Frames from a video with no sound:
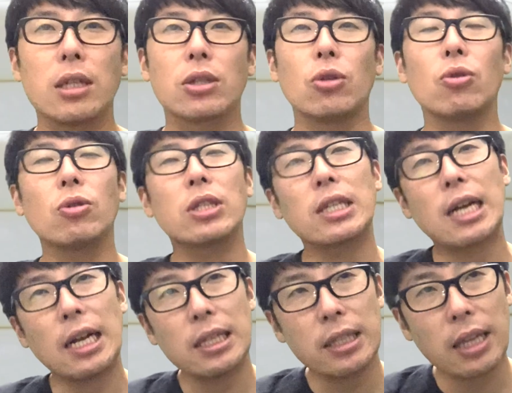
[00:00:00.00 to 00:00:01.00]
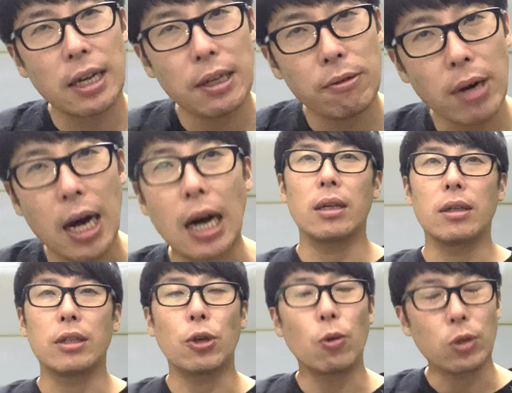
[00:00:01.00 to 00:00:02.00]
その時間帯は
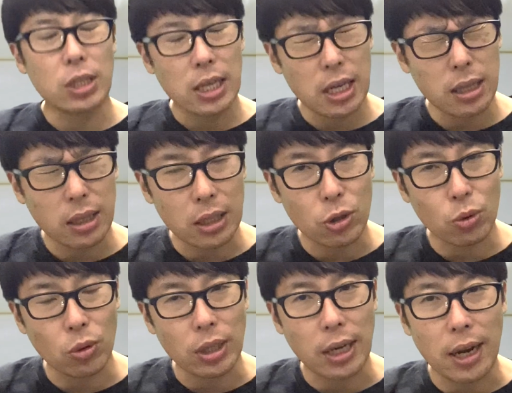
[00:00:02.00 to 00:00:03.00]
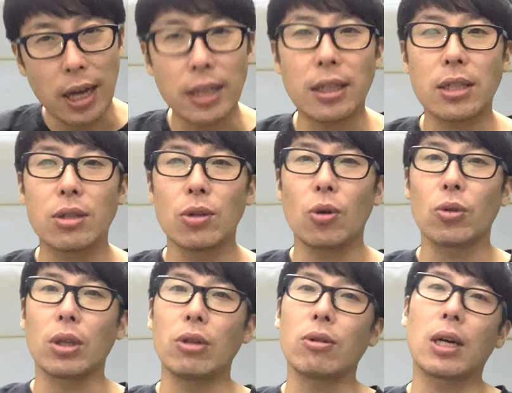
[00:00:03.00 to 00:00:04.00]
用事があってちょっと行けないんですよっ
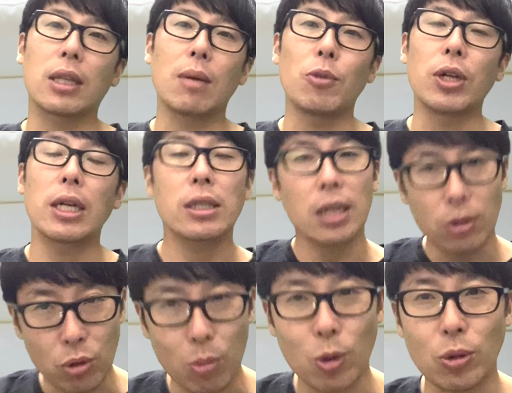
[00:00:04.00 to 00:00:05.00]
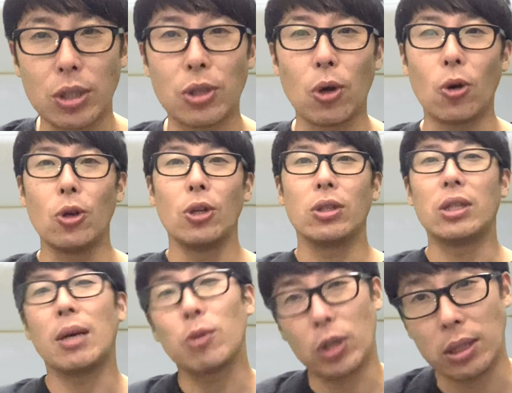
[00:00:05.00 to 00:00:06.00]
ていう方もいらっしゃると思うんですよ。で
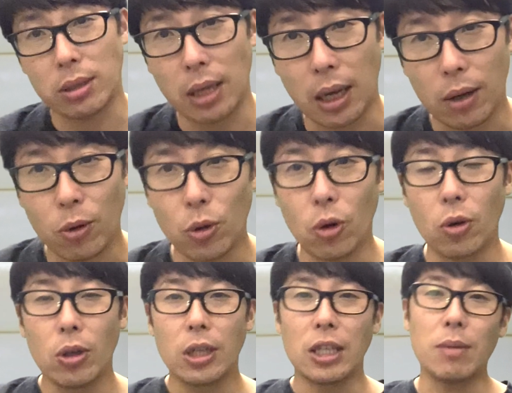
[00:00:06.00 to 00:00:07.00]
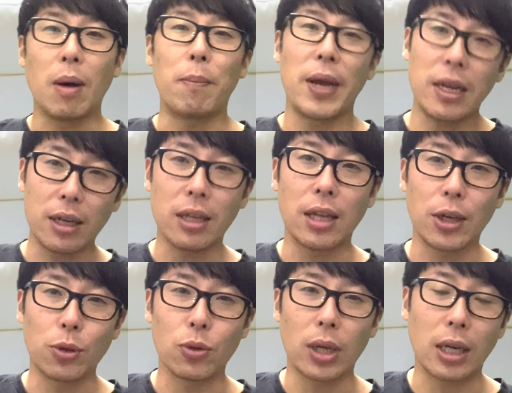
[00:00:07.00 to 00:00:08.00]
もですね、この今便利な世
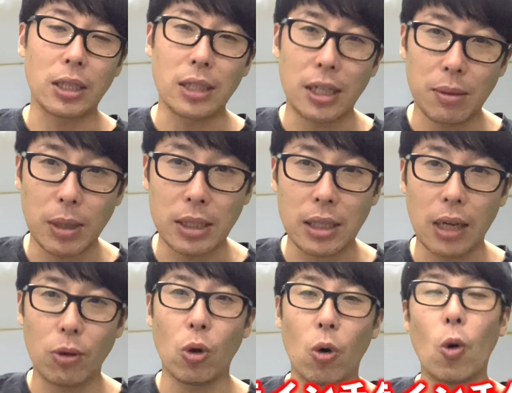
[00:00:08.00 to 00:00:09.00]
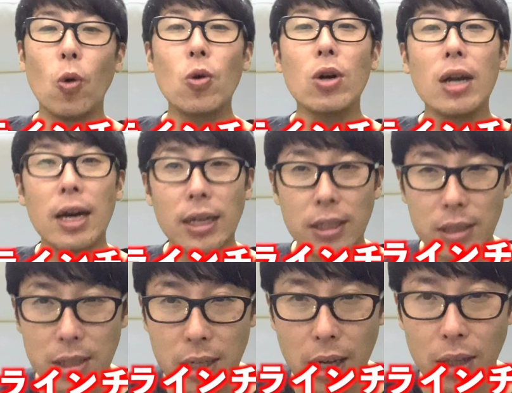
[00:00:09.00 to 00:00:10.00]
の中になりまして、この
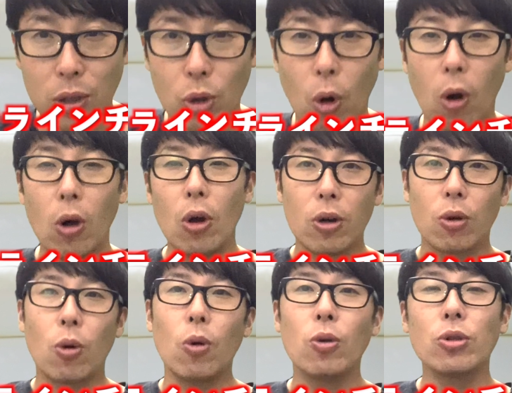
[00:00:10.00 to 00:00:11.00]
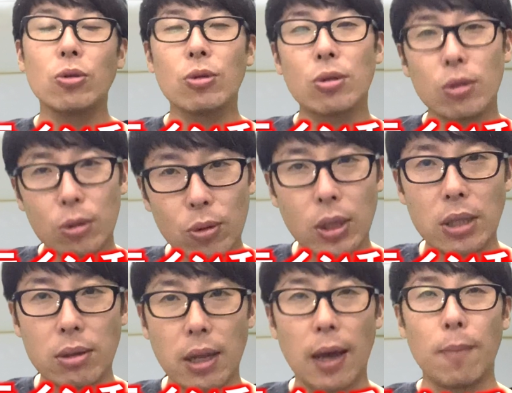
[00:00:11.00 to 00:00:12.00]
オンラインチケット、購入するとで
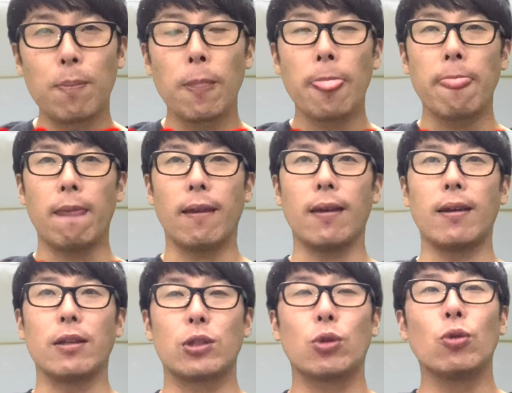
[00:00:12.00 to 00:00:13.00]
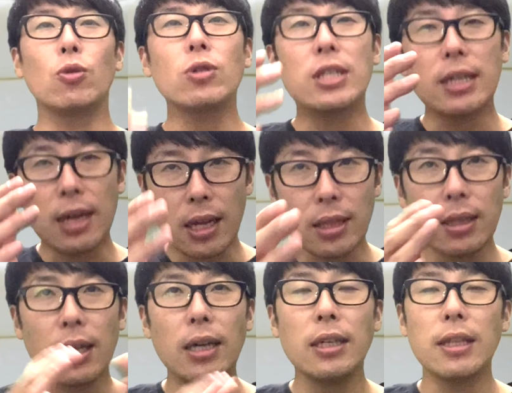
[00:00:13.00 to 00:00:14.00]
すね、えー、その時間
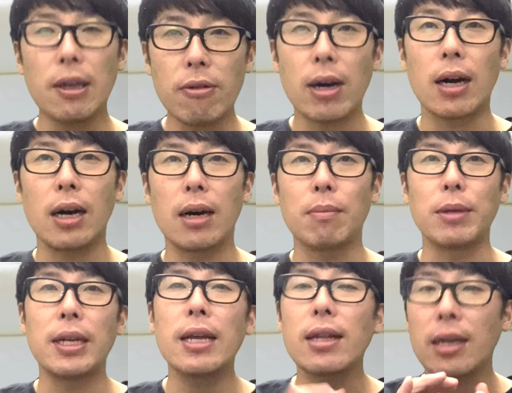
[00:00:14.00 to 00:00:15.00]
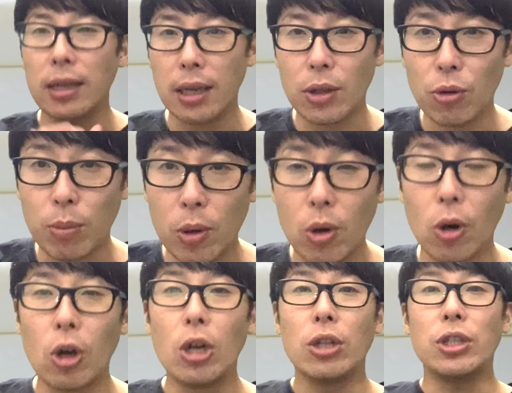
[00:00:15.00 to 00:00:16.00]
帯では見れないけど
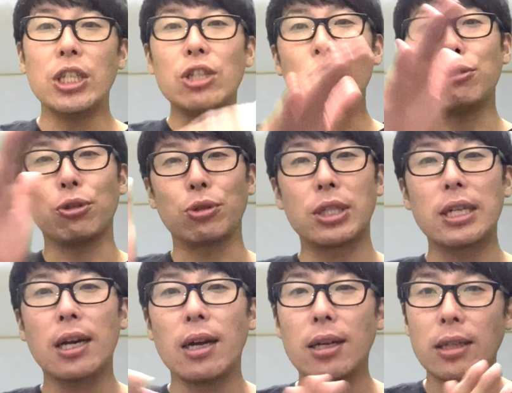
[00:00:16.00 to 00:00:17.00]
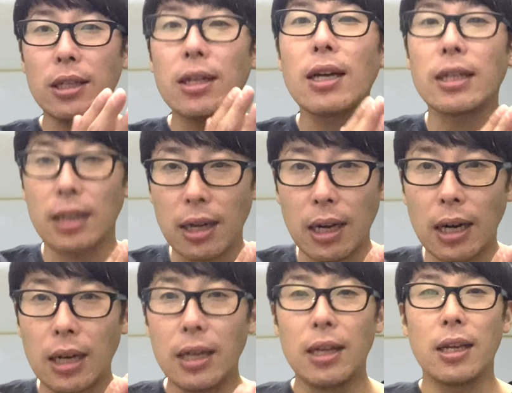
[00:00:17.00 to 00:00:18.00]
も、24時間以内なら、
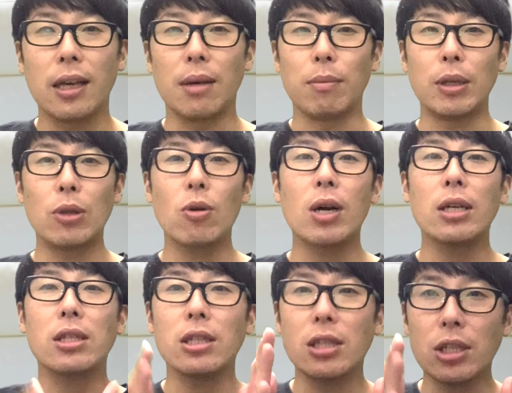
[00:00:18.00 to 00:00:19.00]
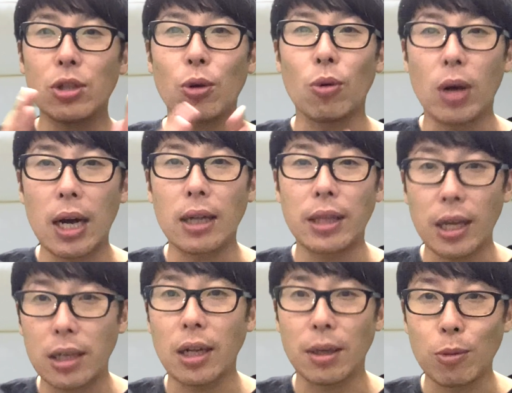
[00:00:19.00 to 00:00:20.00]
えー、見逃し視聴がで
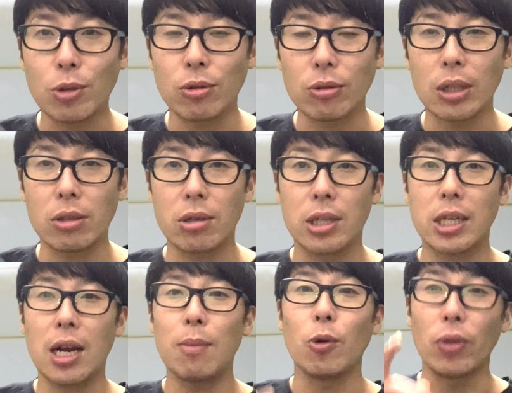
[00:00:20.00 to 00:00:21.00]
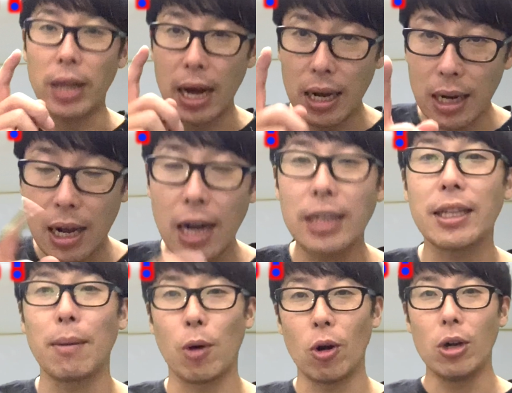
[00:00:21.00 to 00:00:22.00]
きたりもするんです。しかも何回
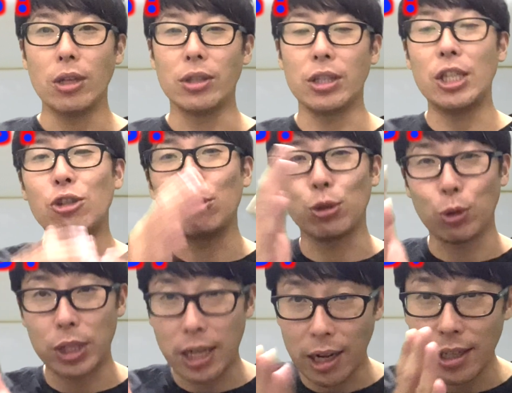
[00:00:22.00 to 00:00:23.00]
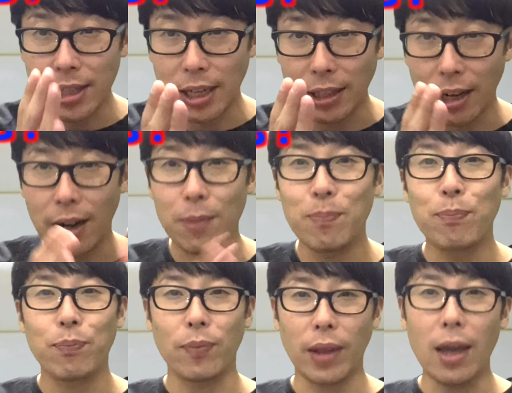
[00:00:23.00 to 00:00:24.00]
でも、24時間以内なら。
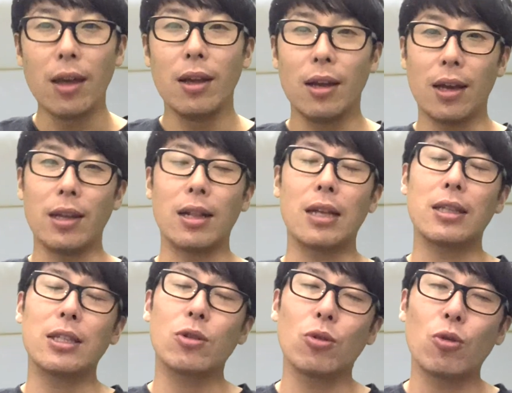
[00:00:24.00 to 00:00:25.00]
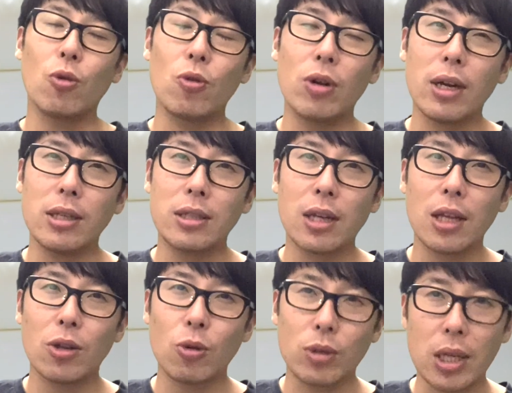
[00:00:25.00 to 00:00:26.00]
ね、えー、なんでその
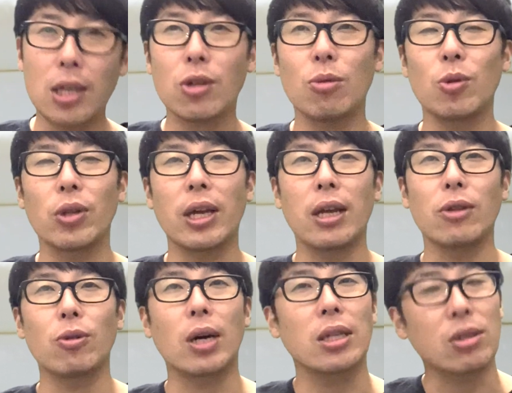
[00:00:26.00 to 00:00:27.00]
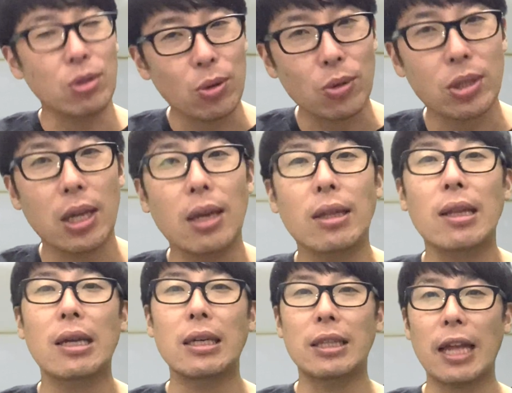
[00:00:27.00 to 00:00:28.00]
オンラインチケットをぜひともね、あの、活用していた
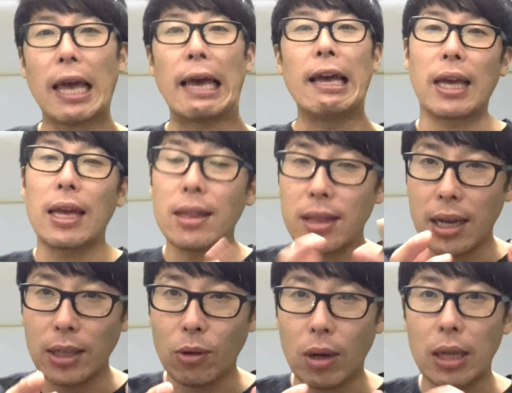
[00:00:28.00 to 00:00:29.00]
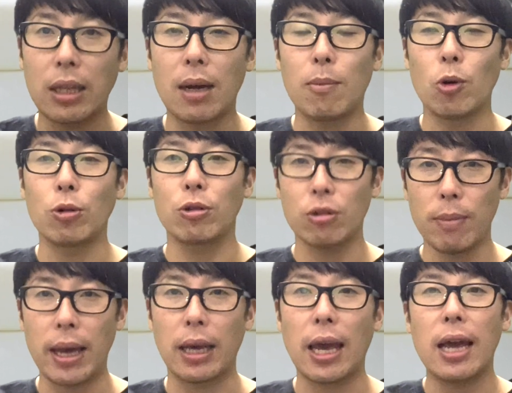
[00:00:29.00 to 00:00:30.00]
だいて、県内の方も含
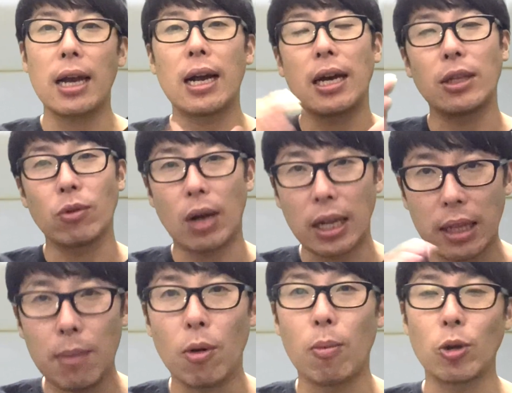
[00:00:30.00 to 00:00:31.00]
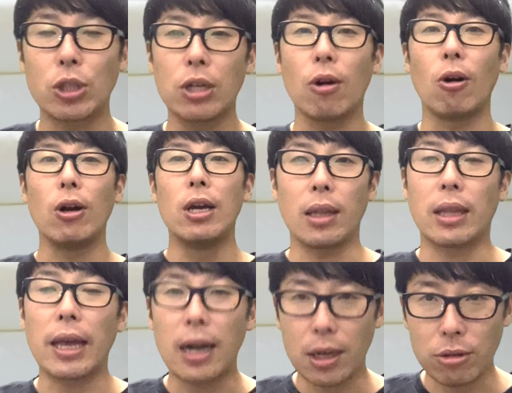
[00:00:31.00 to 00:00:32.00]
め、県外の方ももちろん、
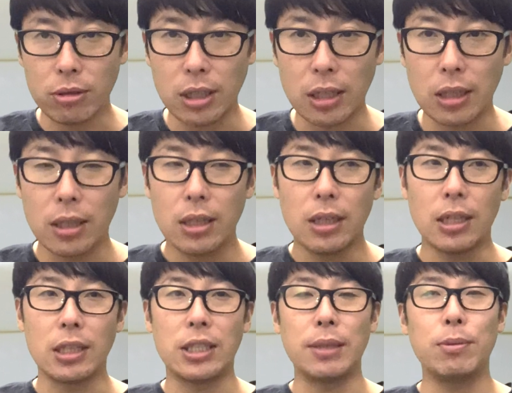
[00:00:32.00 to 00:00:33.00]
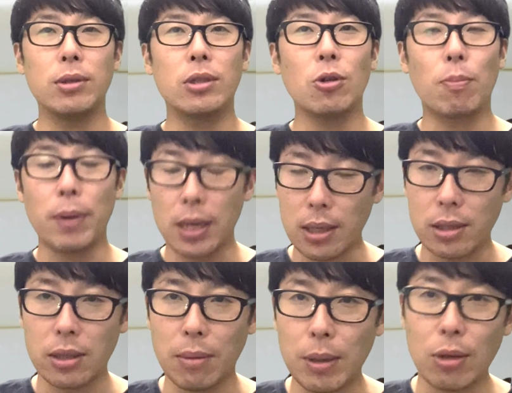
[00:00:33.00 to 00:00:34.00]
手軽に、えー、自分のペース
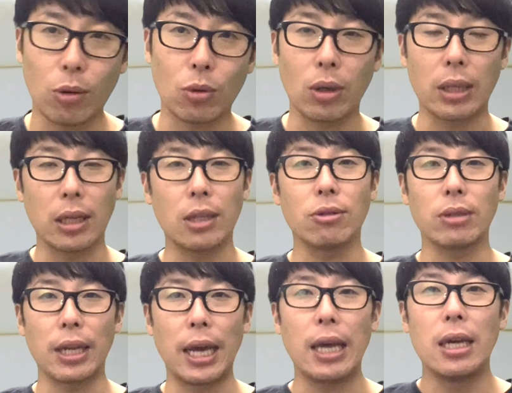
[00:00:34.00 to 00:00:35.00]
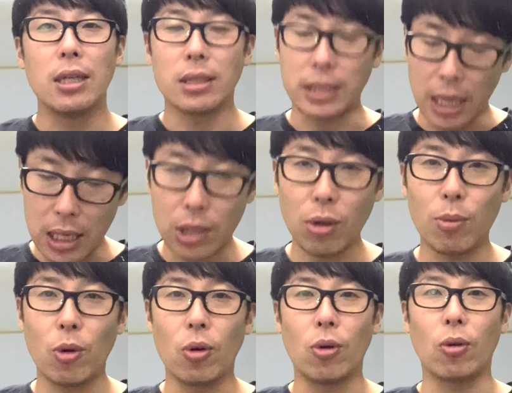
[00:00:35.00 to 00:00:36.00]
で見ることができるんでね、ぜひと
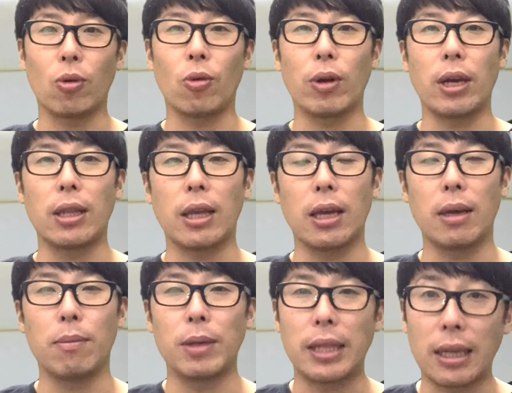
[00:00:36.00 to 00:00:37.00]
もこれで見て